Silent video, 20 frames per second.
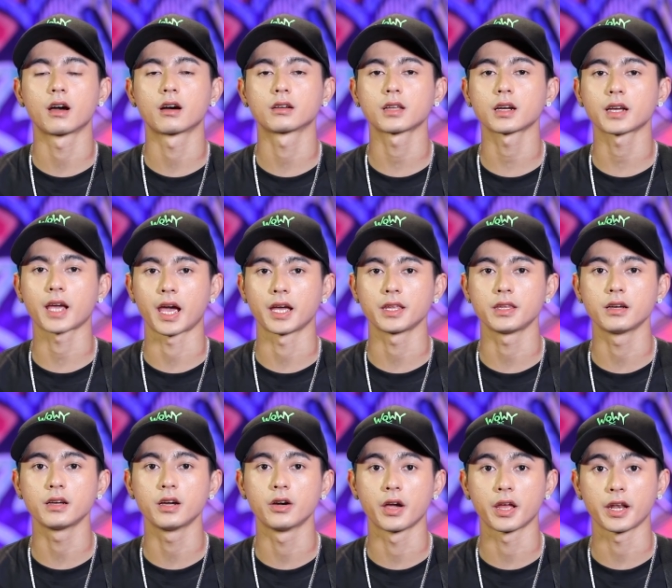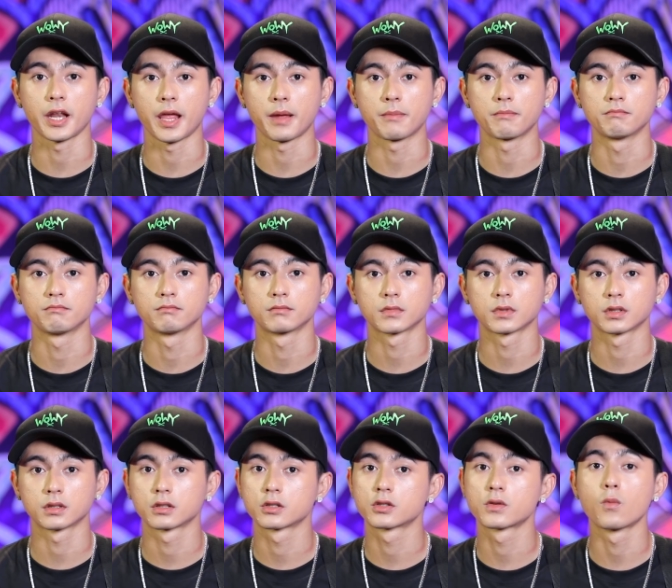cho tất cả những người anh em
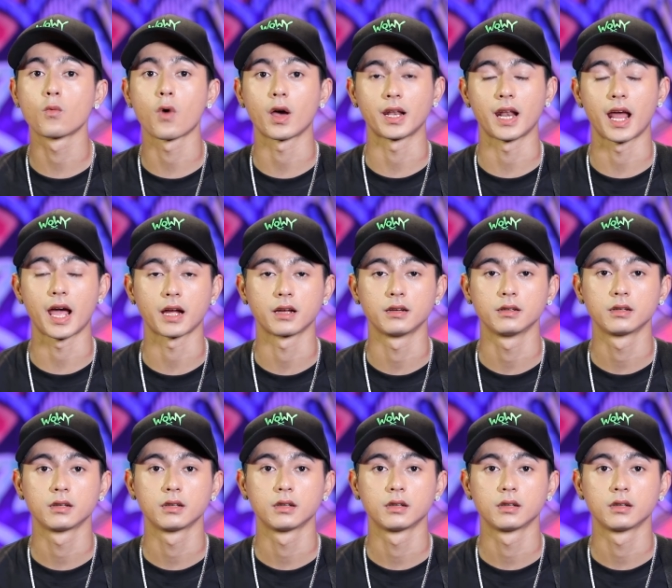xung quanh Lăng.